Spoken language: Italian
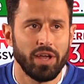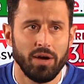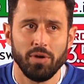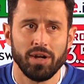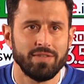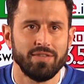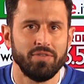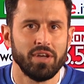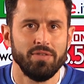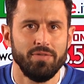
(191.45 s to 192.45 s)
che ha una
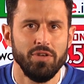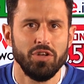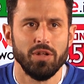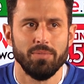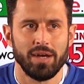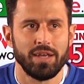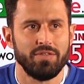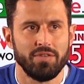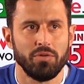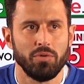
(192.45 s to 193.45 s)
classifica difficile ma che
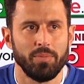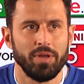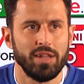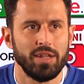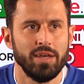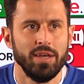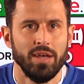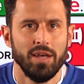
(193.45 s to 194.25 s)
sicuramente